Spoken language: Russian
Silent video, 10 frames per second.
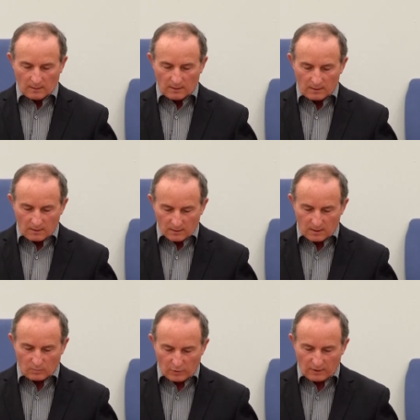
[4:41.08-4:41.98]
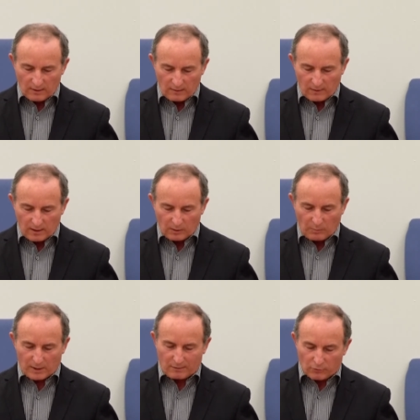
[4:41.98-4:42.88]
И Самуил говорит,
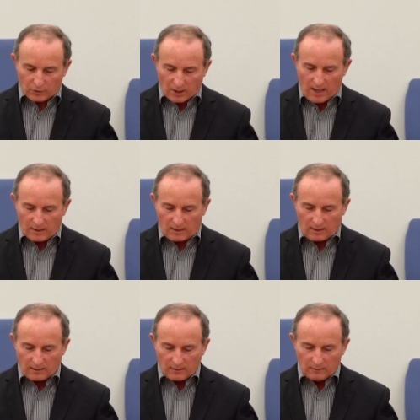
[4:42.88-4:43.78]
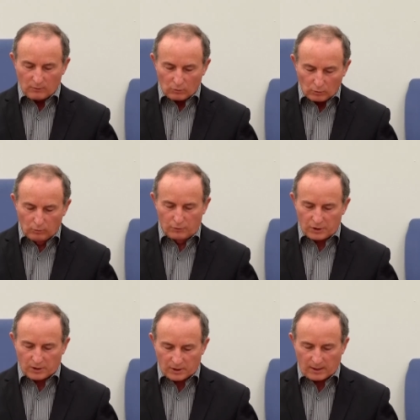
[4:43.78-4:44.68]
послушание
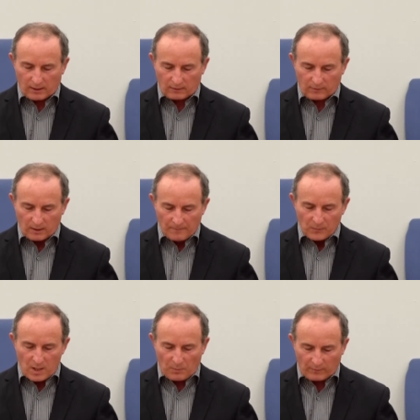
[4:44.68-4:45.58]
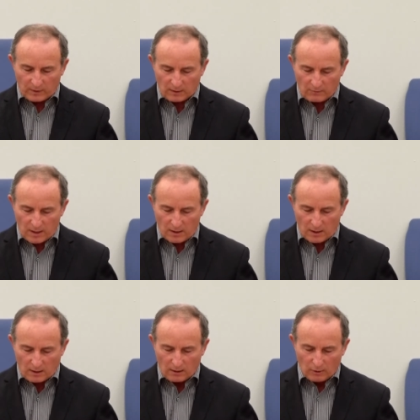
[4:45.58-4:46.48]
лучше жертвы, и
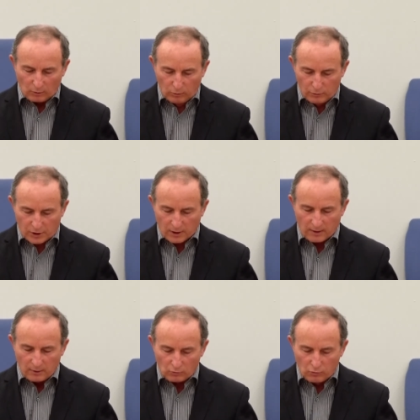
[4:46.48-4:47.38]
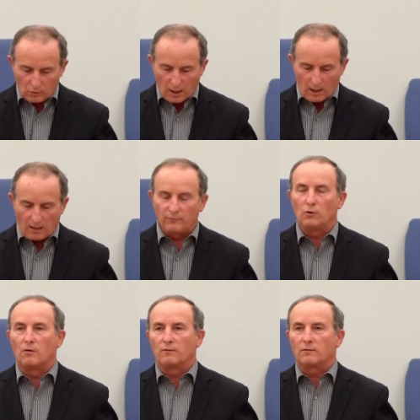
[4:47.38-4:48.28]
повиновение лучше тука
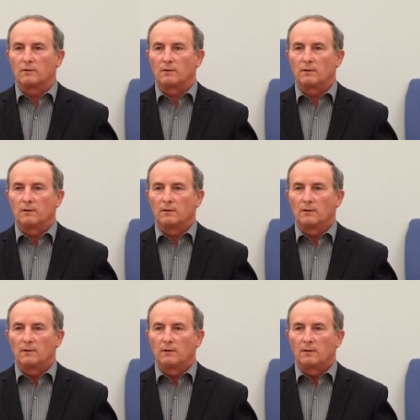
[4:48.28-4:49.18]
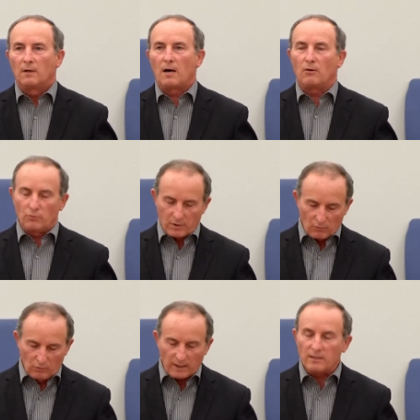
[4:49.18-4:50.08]
овнов. А у
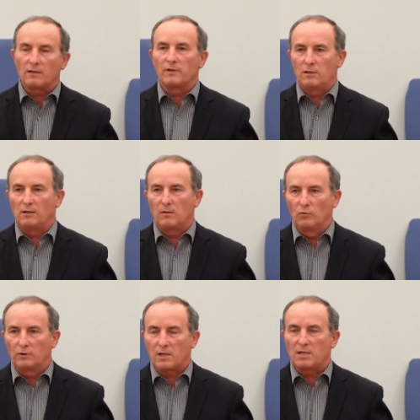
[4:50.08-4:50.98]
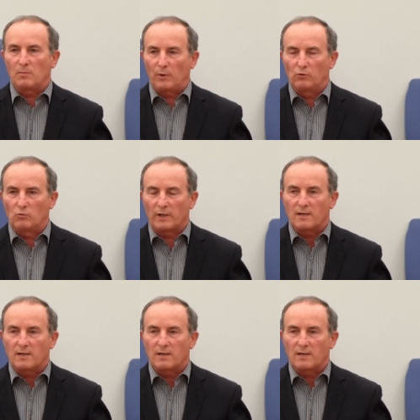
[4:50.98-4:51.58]
Саула не хватило мудрости подумать,